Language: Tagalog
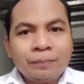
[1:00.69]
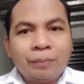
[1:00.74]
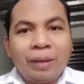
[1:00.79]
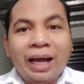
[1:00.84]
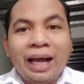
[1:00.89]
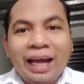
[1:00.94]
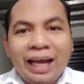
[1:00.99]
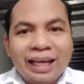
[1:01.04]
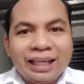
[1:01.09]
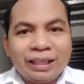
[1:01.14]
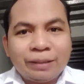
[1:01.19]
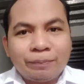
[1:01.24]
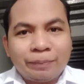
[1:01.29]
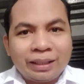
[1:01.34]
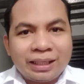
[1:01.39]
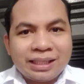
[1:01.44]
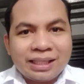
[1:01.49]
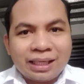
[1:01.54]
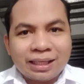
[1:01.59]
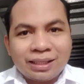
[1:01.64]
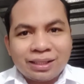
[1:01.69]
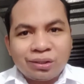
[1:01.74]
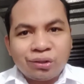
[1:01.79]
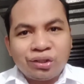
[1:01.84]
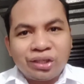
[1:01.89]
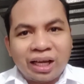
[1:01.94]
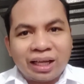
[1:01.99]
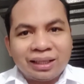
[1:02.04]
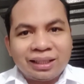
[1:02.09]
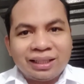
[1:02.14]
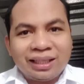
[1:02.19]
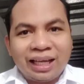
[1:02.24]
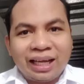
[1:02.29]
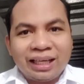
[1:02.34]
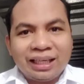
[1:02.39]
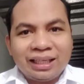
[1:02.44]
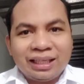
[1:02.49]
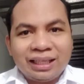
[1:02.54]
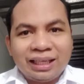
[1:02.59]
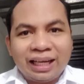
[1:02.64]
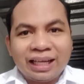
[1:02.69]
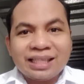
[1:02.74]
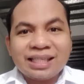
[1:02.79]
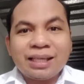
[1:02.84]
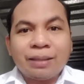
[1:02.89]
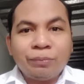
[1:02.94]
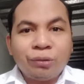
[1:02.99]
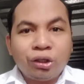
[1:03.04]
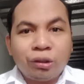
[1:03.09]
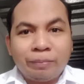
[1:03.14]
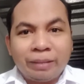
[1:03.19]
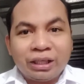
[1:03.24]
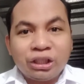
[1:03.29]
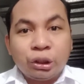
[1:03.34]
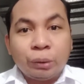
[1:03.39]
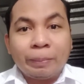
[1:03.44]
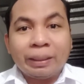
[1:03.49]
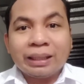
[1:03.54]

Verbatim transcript: mahanap ng isang estudyante dahil exam yun medyo